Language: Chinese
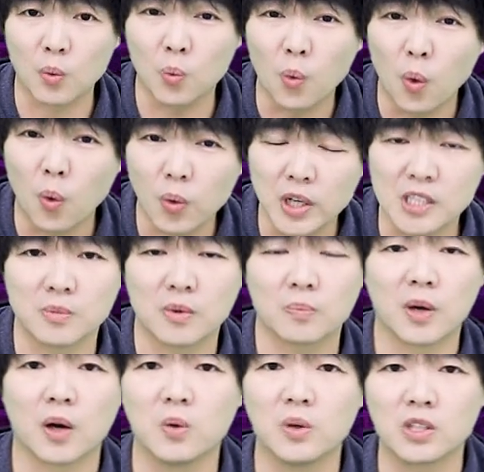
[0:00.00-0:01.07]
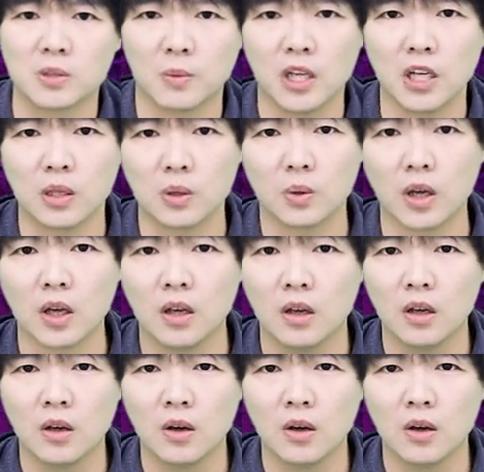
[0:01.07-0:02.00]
我会怎么办？我会怎么应对？